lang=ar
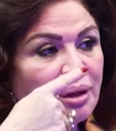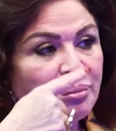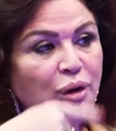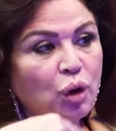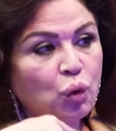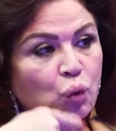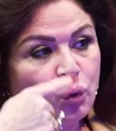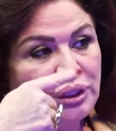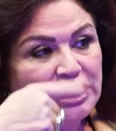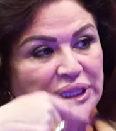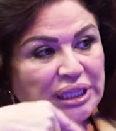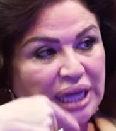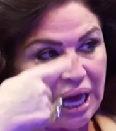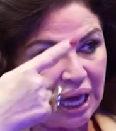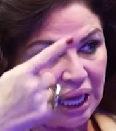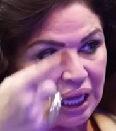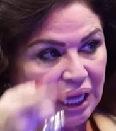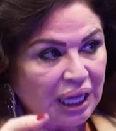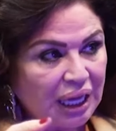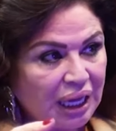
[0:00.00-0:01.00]
بقول ده
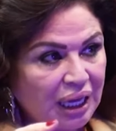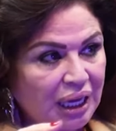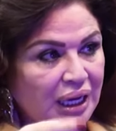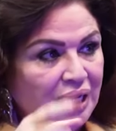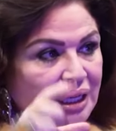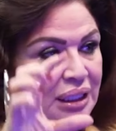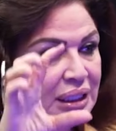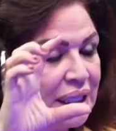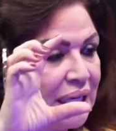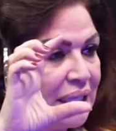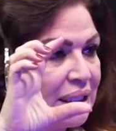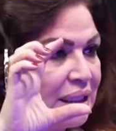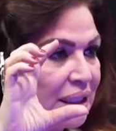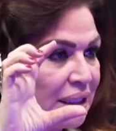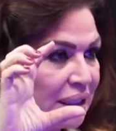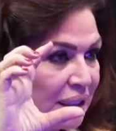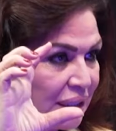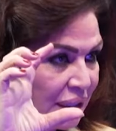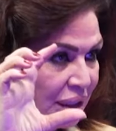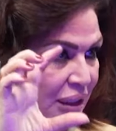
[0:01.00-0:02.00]
مم.
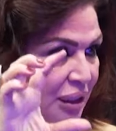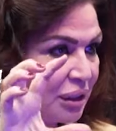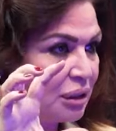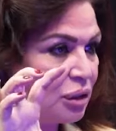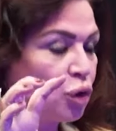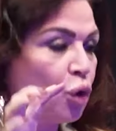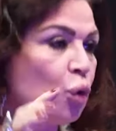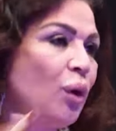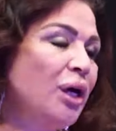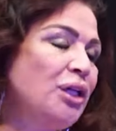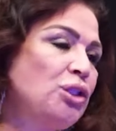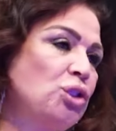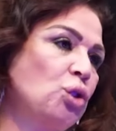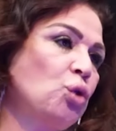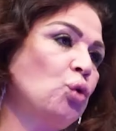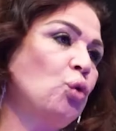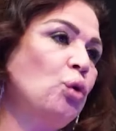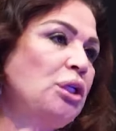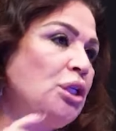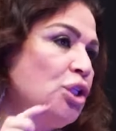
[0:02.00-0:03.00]
يعني دلوقتي
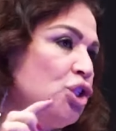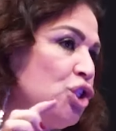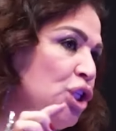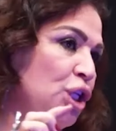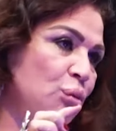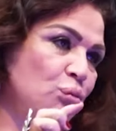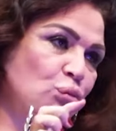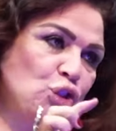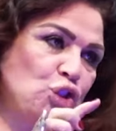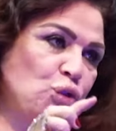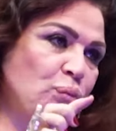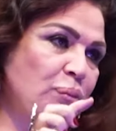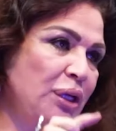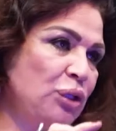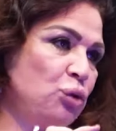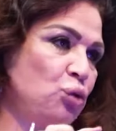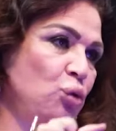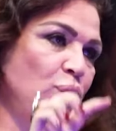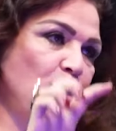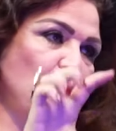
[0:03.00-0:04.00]
كل شيء
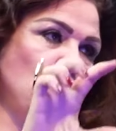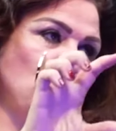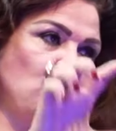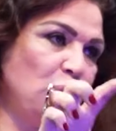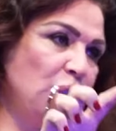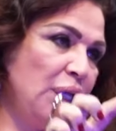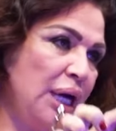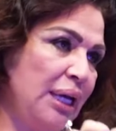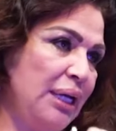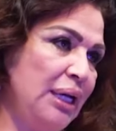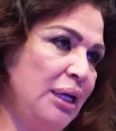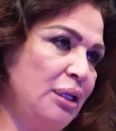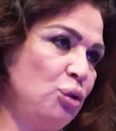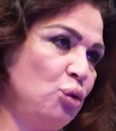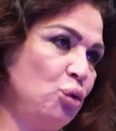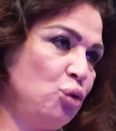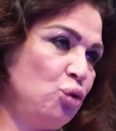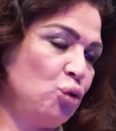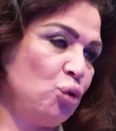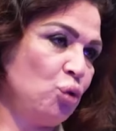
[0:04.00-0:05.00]
مثبت وموجود صحيح. على
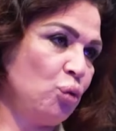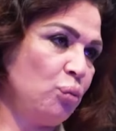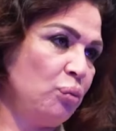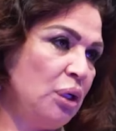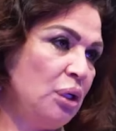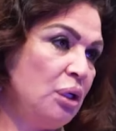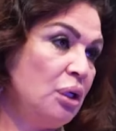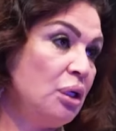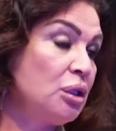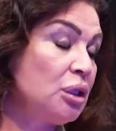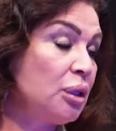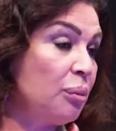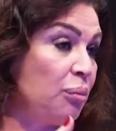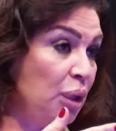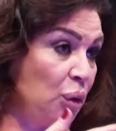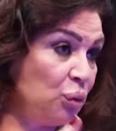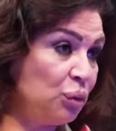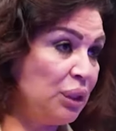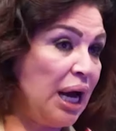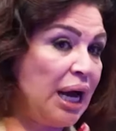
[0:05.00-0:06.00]
اليوتيوب مم. طب
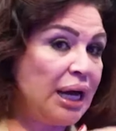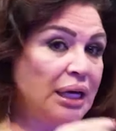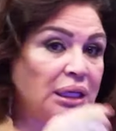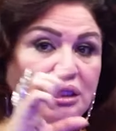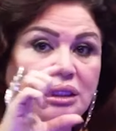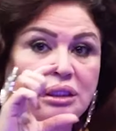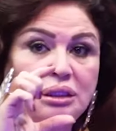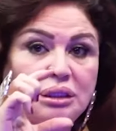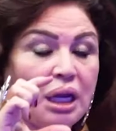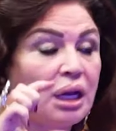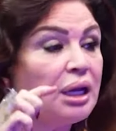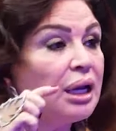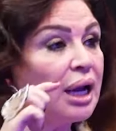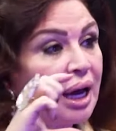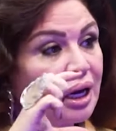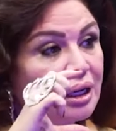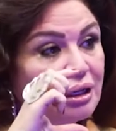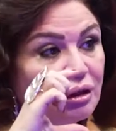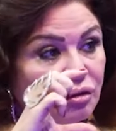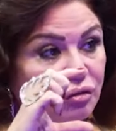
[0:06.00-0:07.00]
لو ده حقيقي
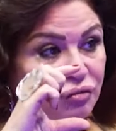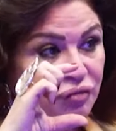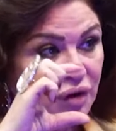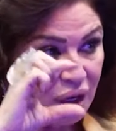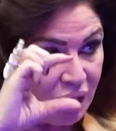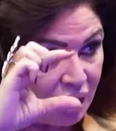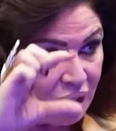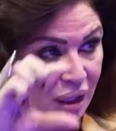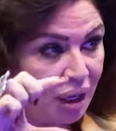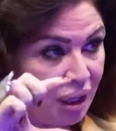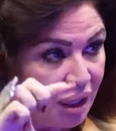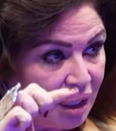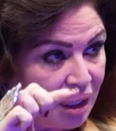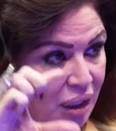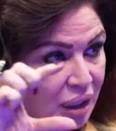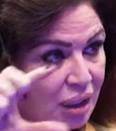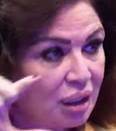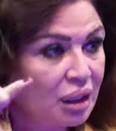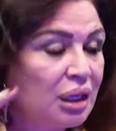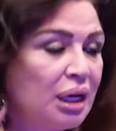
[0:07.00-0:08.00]
طلع الفقره
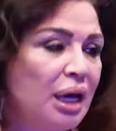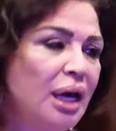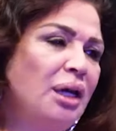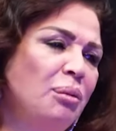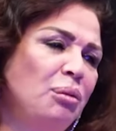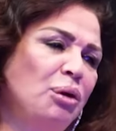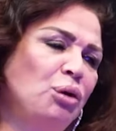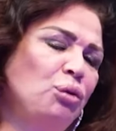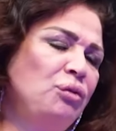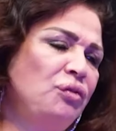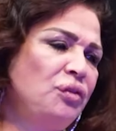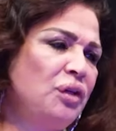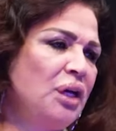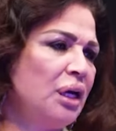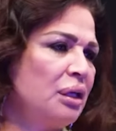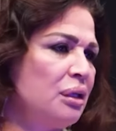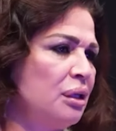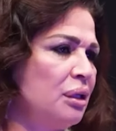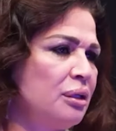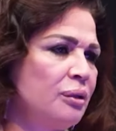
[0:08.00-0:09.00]
اللي انا بقول
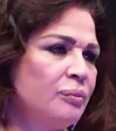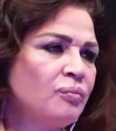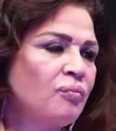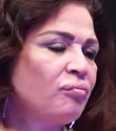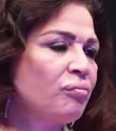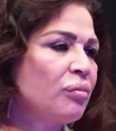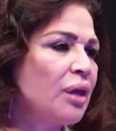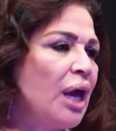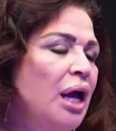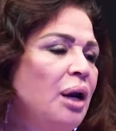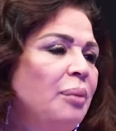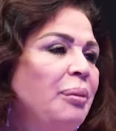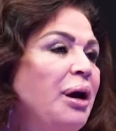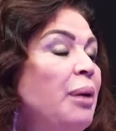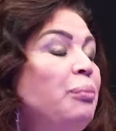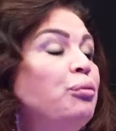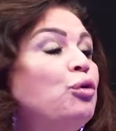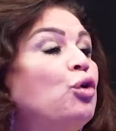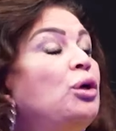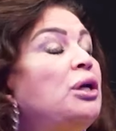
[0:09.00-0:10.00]
فيها كده طيب شو انا
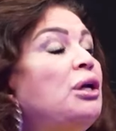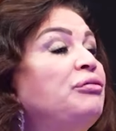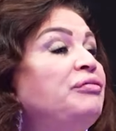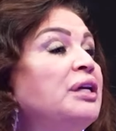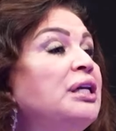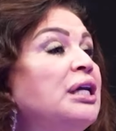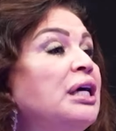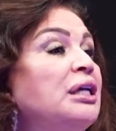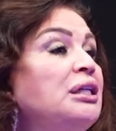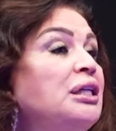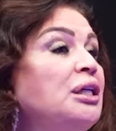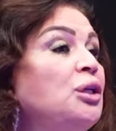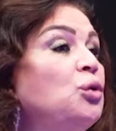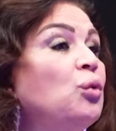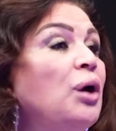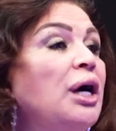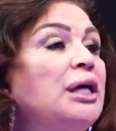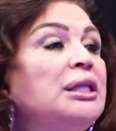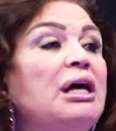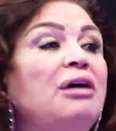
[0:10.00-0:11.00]
بحب كل الفنانين
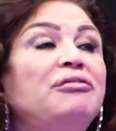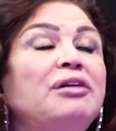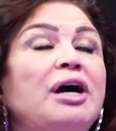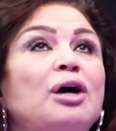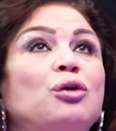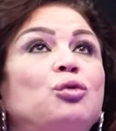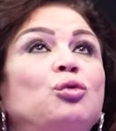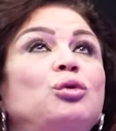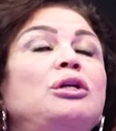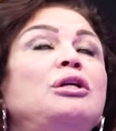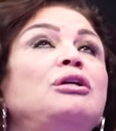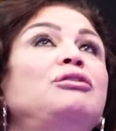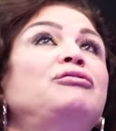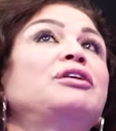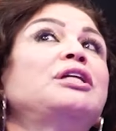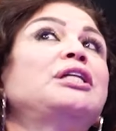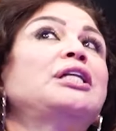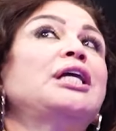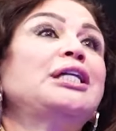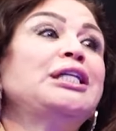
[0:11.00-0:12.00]
وادافع عن كل
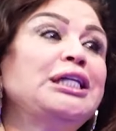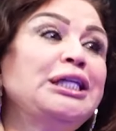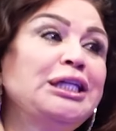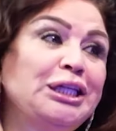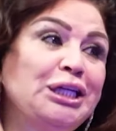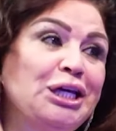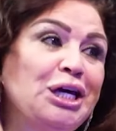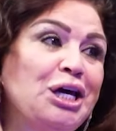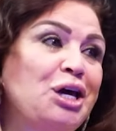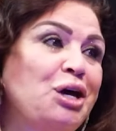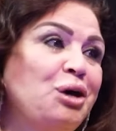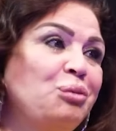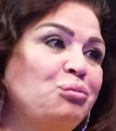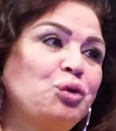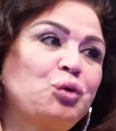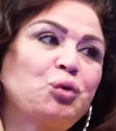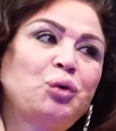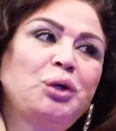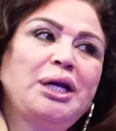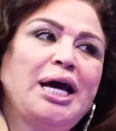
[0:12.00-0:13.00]
الفنانين
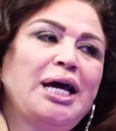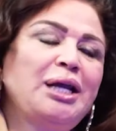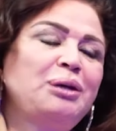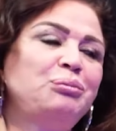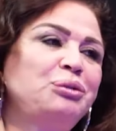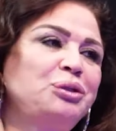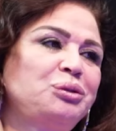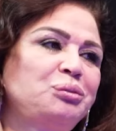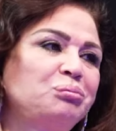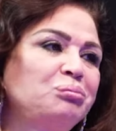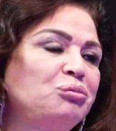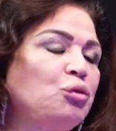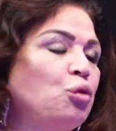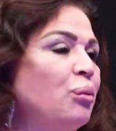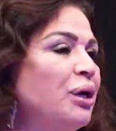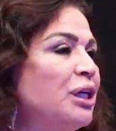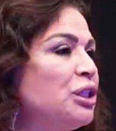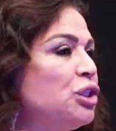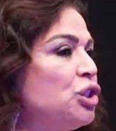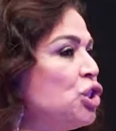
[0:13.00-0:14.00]
من كل قلبي
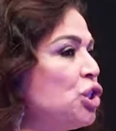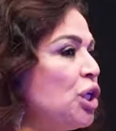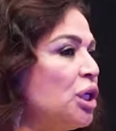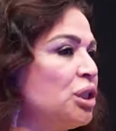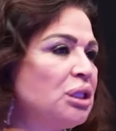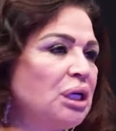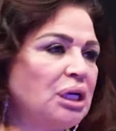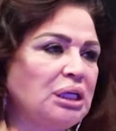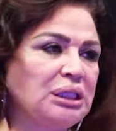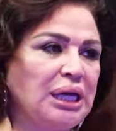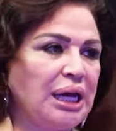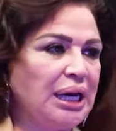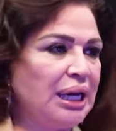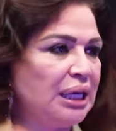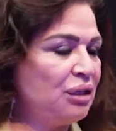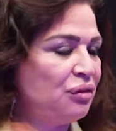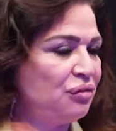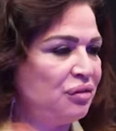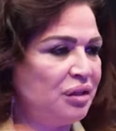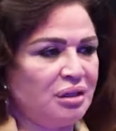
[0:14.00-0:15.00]
وما عنديش اعتراض على
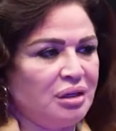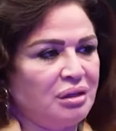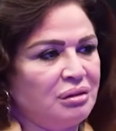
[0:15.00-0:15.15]
اي فنان اعطينا